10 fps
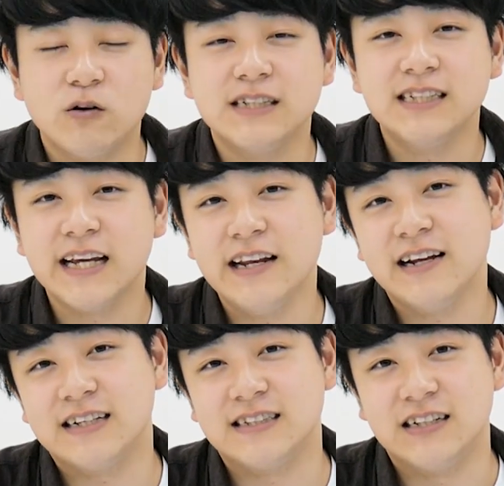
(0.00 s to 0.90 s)
個人的には
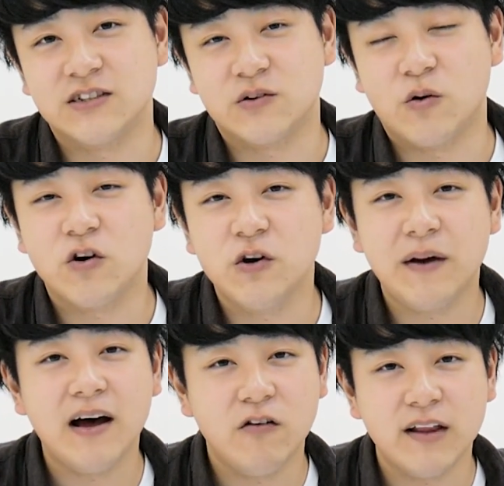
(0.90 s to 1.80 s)
ですね、ちょっと黒
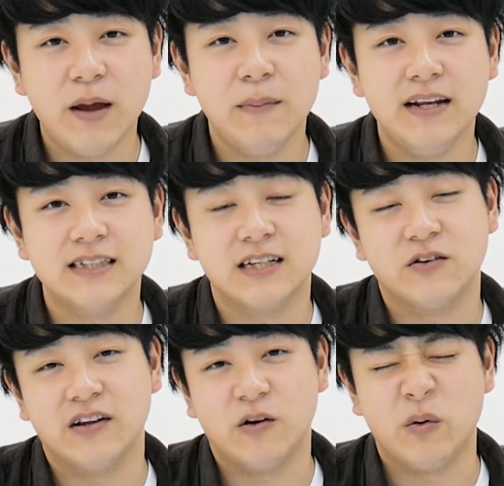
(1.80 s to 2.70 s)
板をね目にした
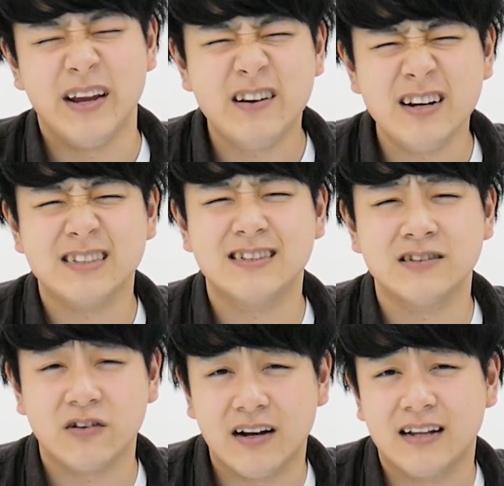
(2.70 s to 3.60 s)
時にこれいくらすん
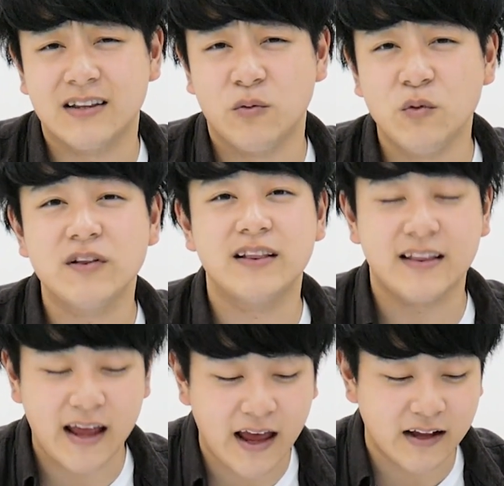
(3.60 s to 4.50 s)
のかなって思っ
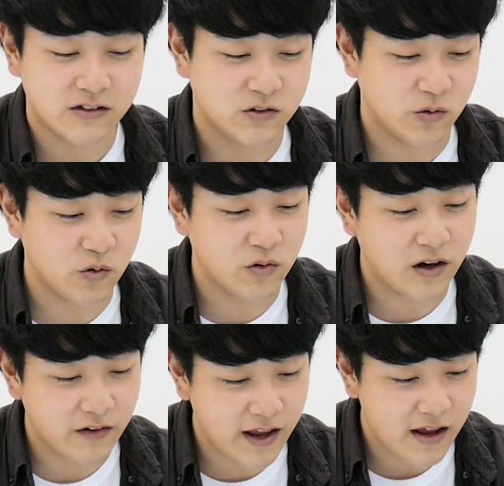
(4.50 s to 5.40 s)
て、ちょっとこの動
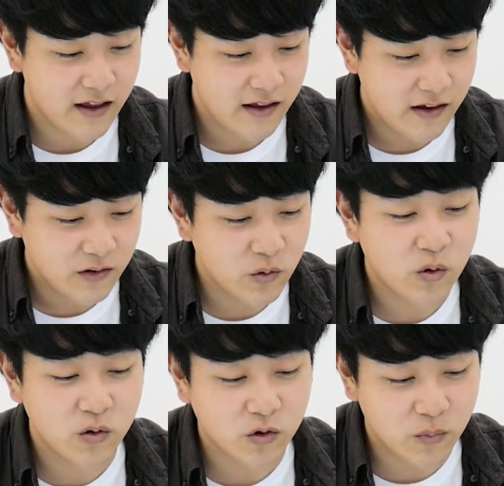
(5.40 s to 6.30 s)
画をね撮
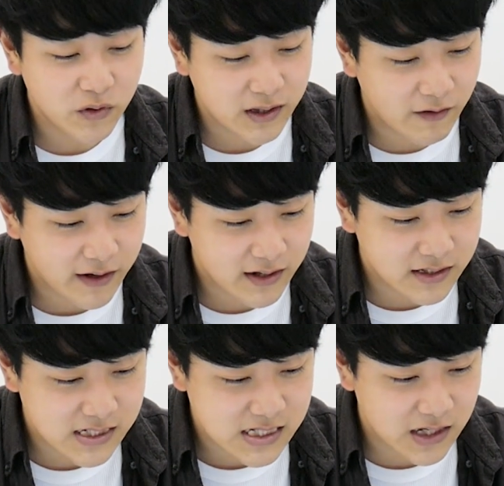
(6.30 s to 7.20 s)
ろうと思ったわけな
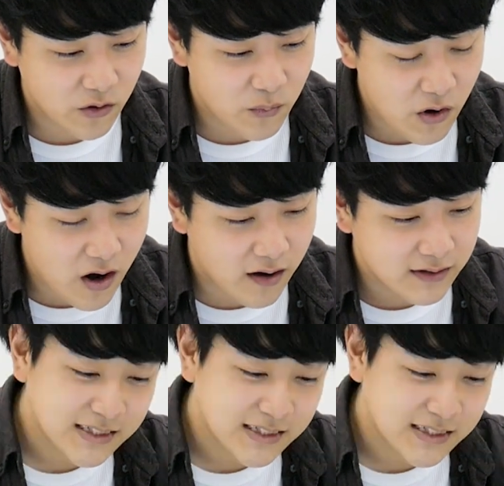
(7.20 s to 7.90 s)
んですけども、